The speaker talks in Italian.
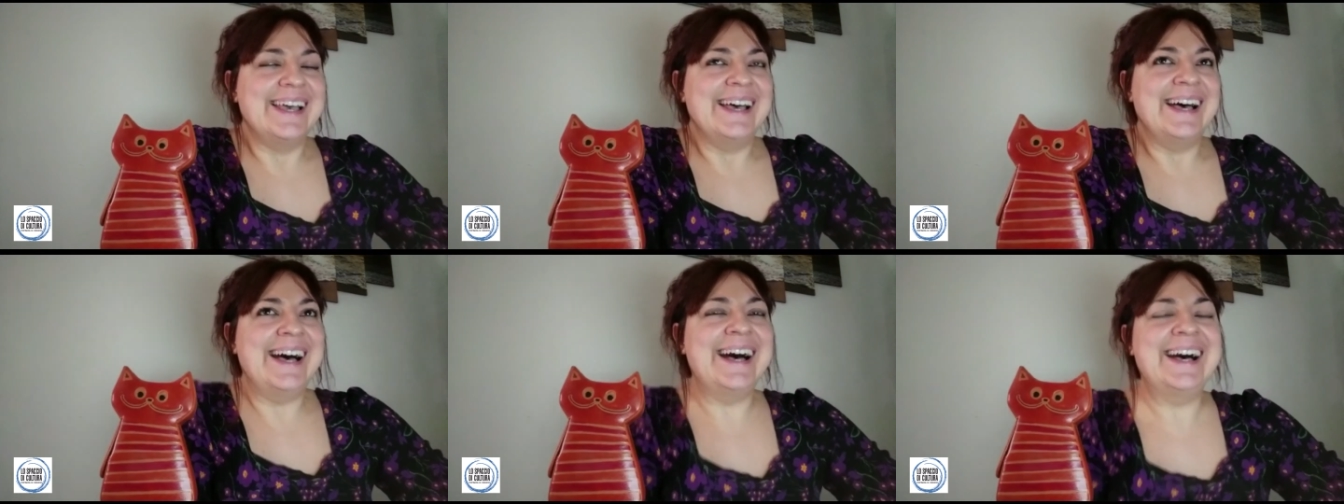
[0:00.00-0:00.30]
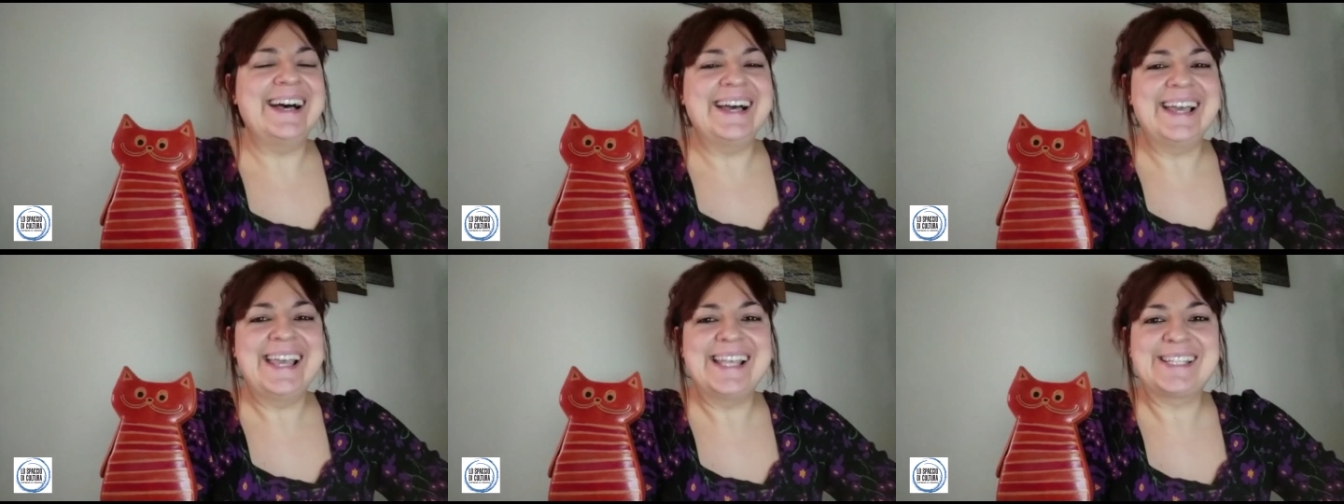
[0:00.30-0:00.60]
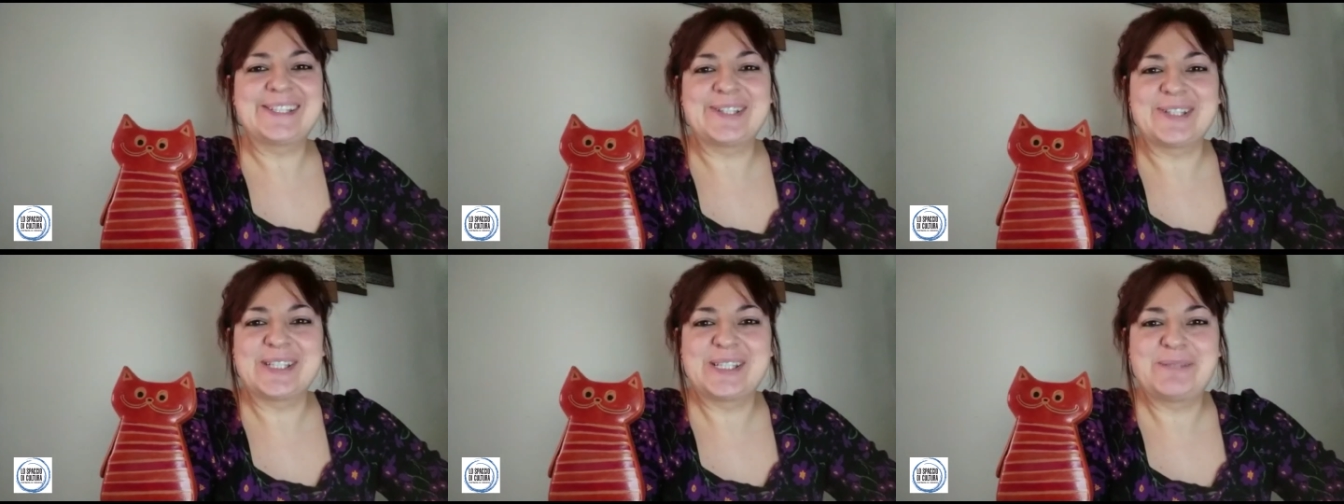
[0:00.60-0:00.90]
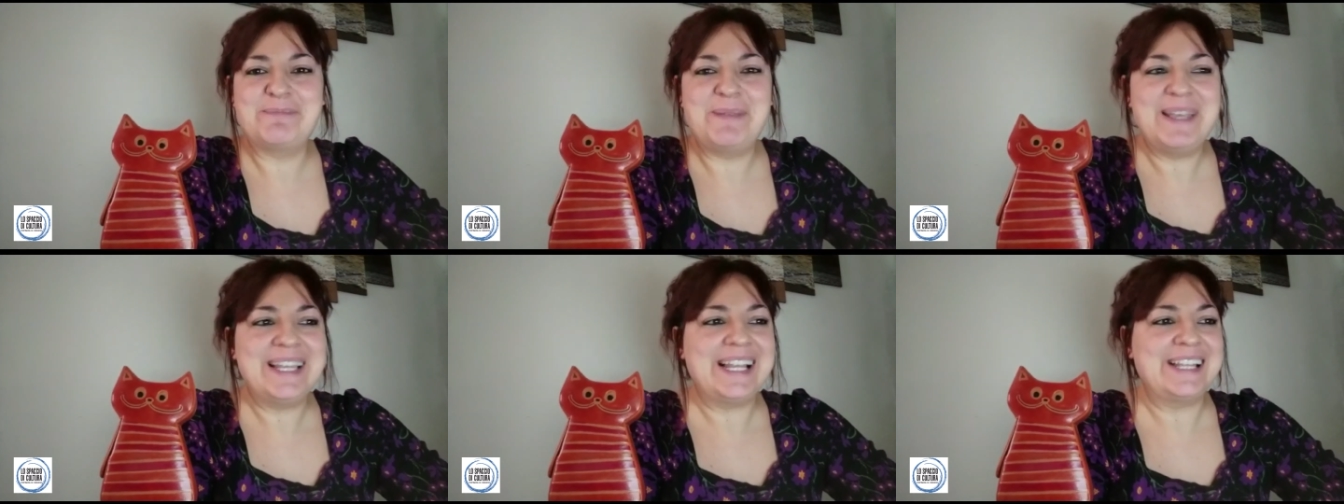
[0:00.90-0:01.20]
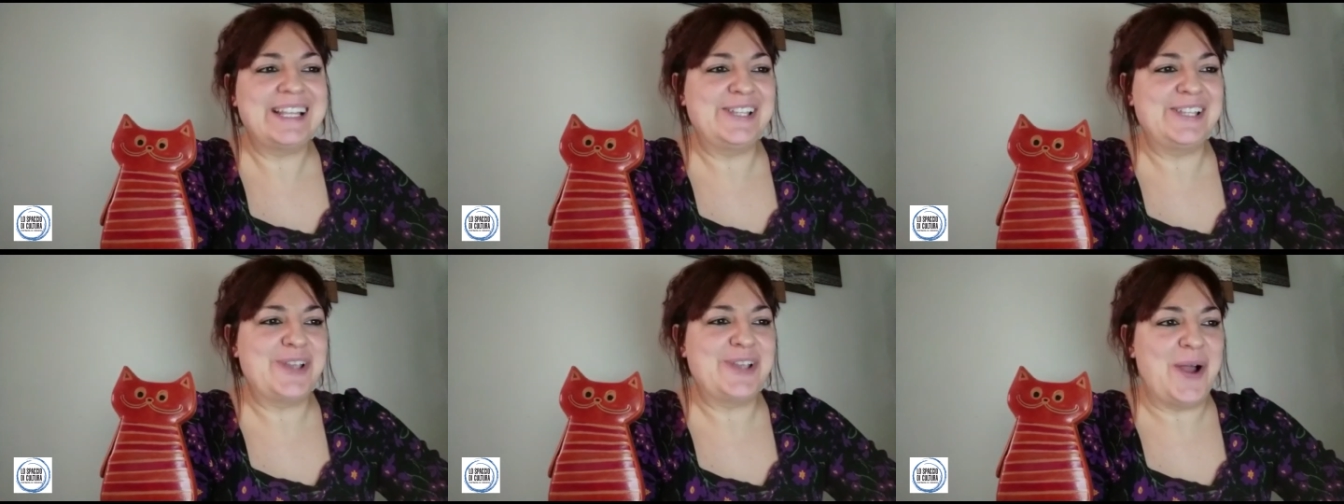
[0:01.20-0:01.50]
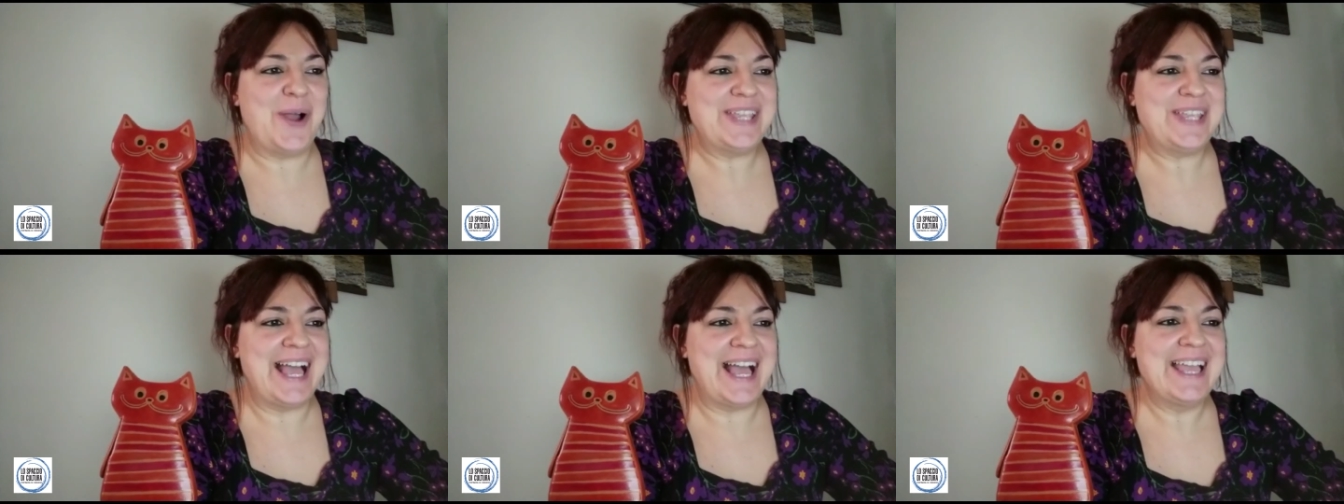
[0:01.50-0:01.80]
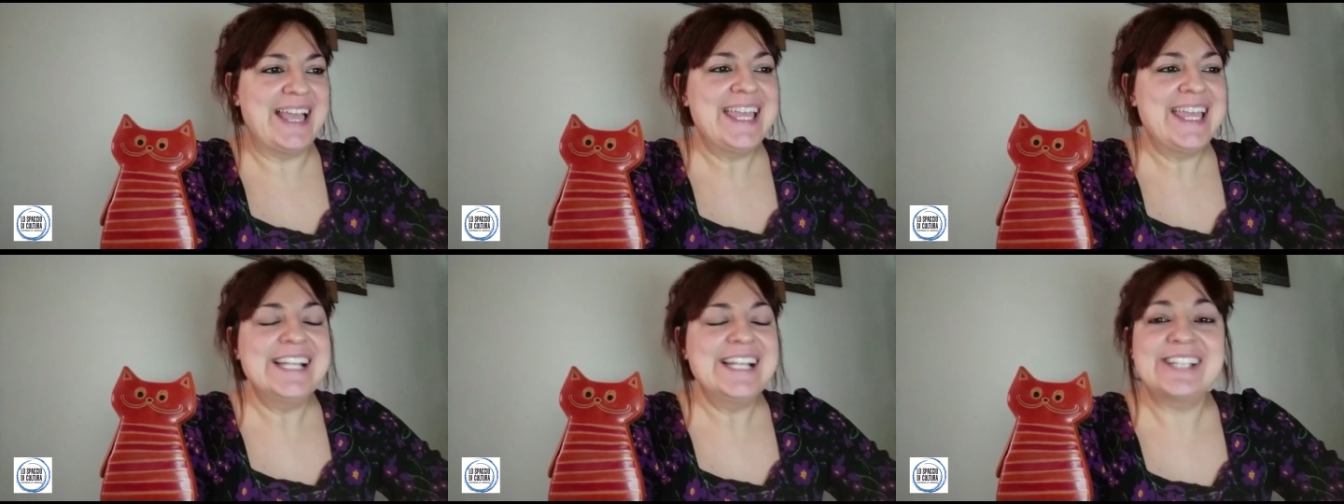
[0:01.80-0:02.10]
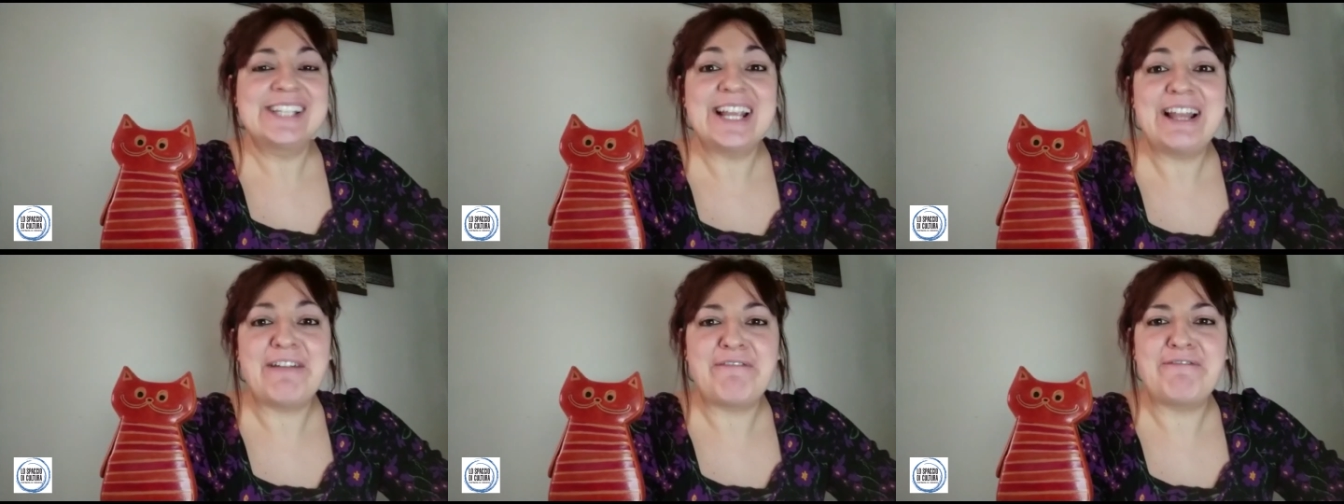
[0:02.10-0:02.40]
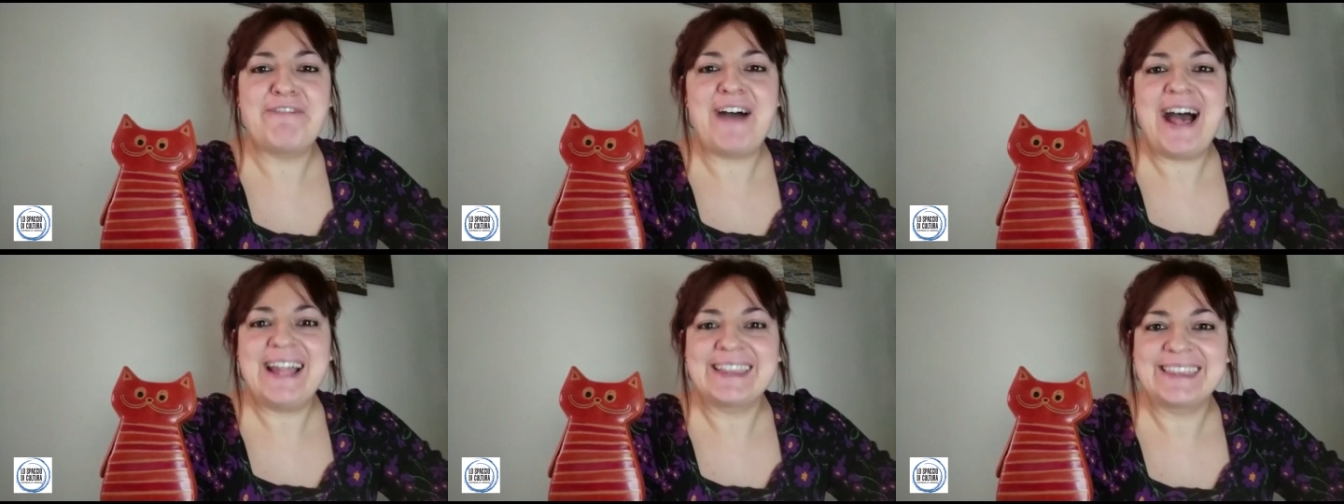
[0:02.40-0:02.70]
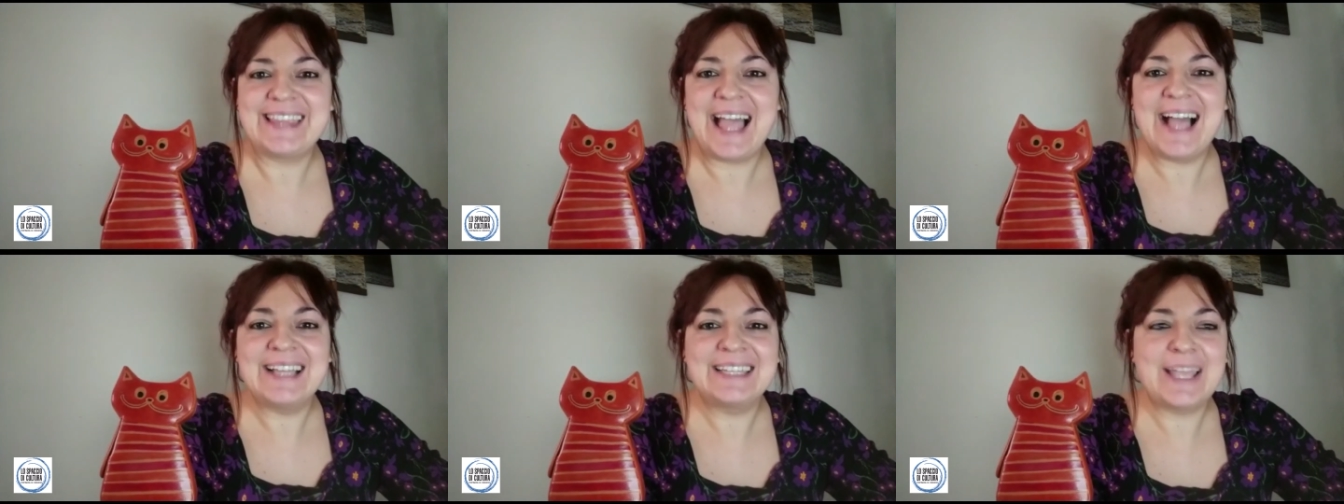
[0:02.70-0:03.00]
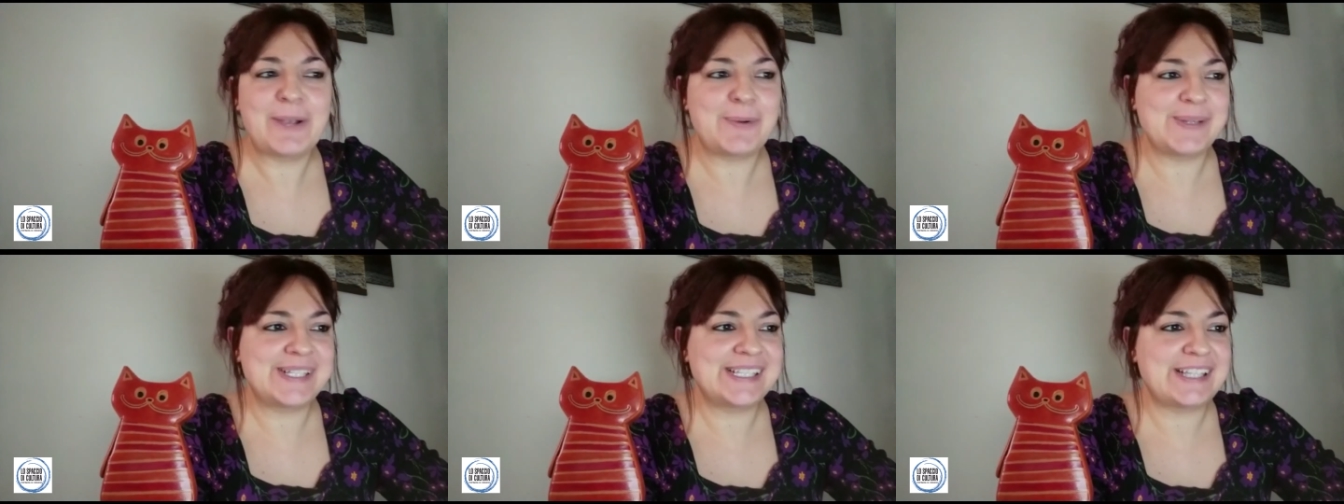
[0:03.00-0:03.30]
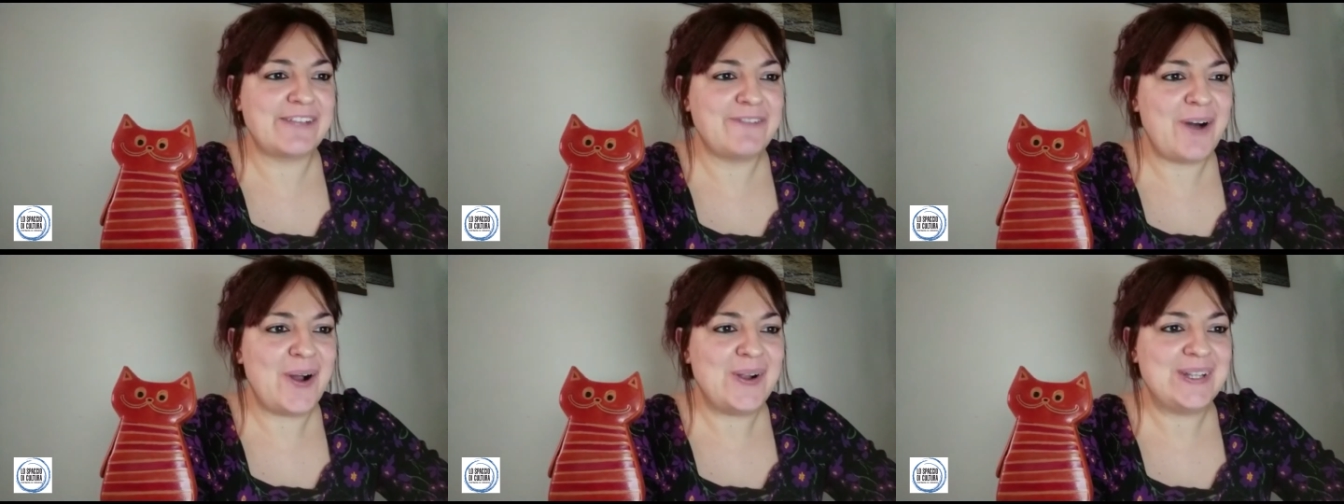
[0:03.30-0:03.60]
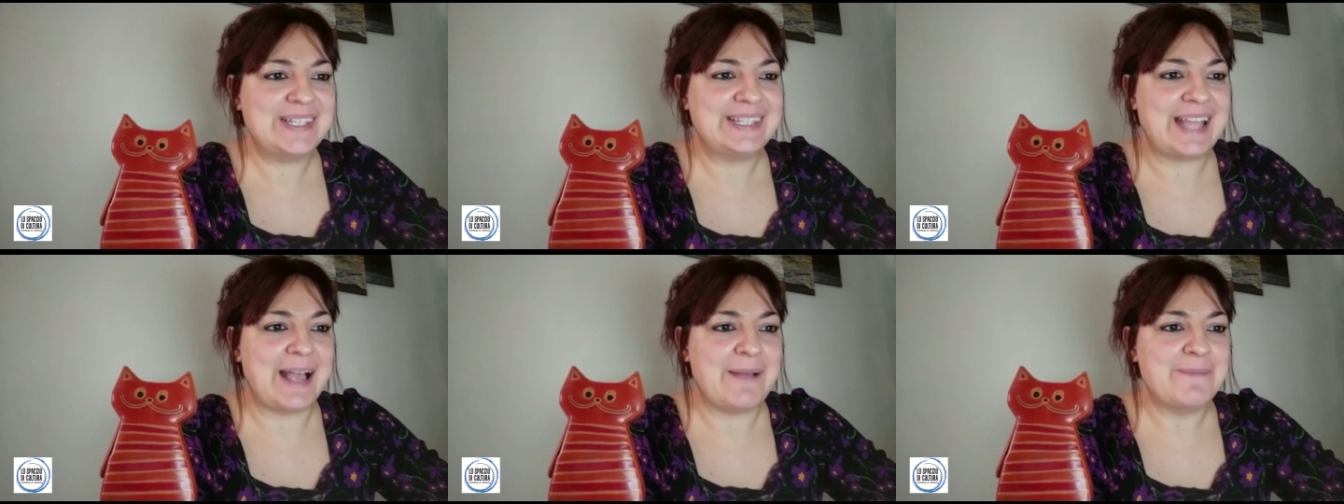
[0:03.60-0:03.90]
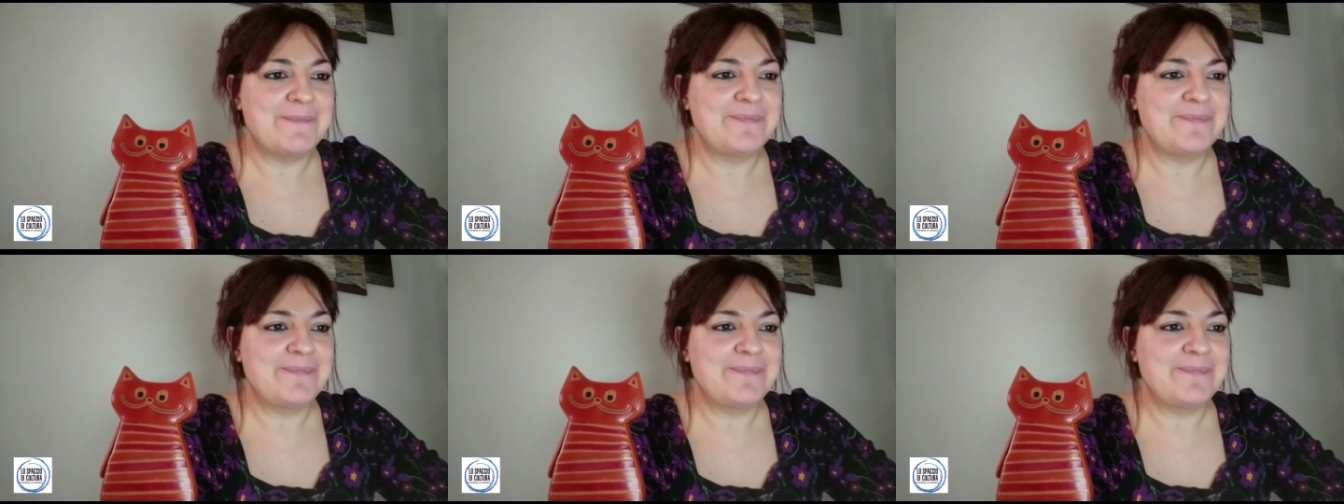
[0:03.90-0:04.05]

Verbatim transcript: Ah, e sospira di gioia. Ce l'ha fatta anche questa volta.